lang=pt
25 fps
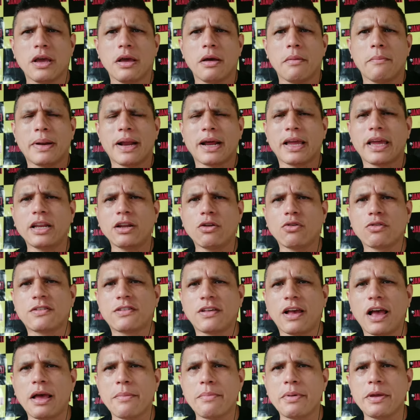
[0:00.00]
Para quem não
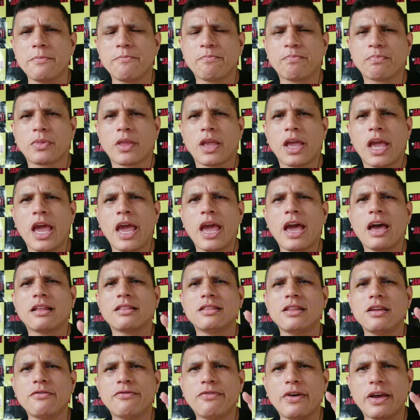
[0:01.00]
sabe, é
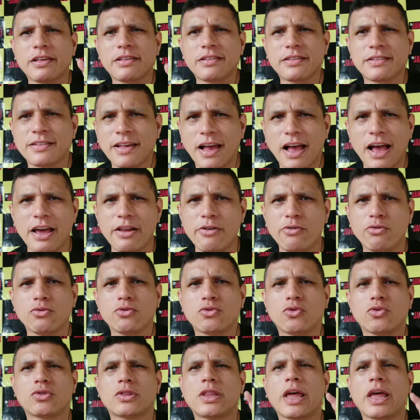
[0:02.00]
aniversário do